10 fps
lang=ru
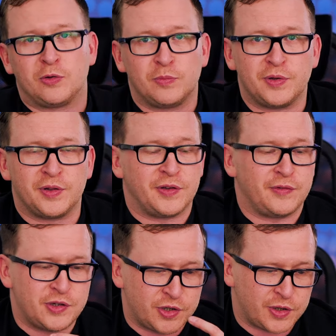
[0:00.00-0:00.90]

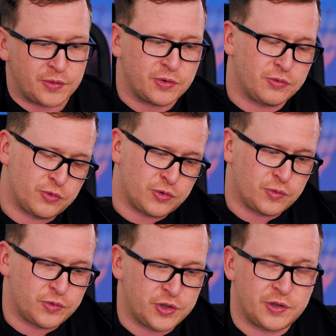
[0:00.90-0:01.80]
глубинные вещи, которые
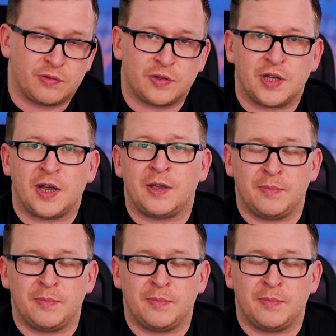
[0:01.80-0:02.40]
нужно учитывать. А